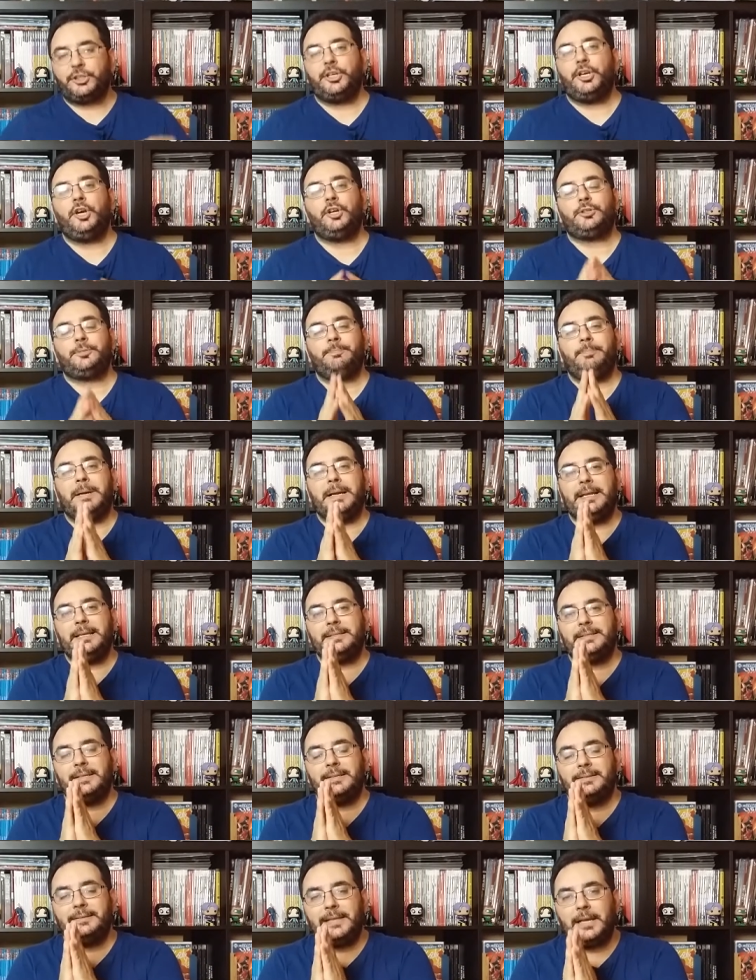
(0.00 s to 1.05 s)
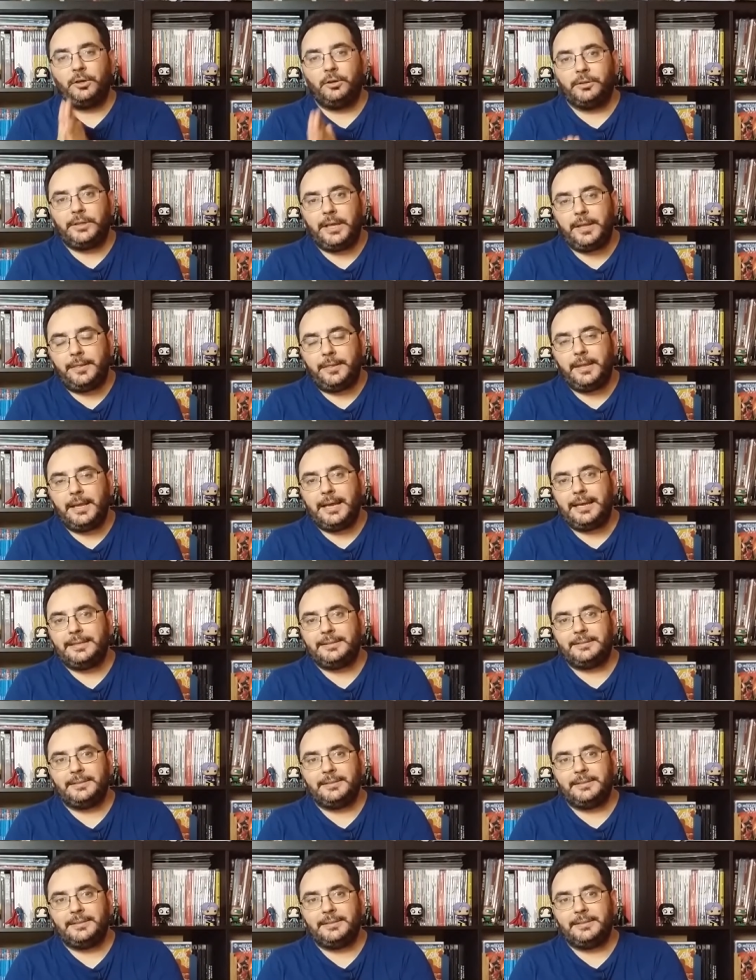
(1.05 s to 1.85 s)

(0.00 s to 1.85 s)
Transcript: qué os parece esta noticia,